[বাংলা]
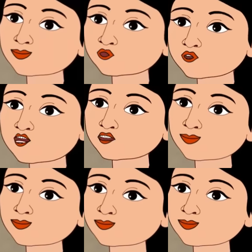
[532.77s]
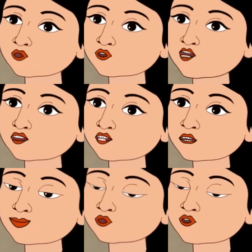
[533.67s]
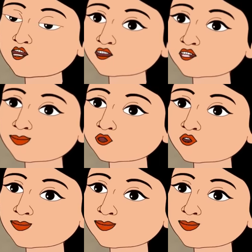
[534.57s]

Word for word: বাবা তুমি হাঁসের বাচ্চা এনেছো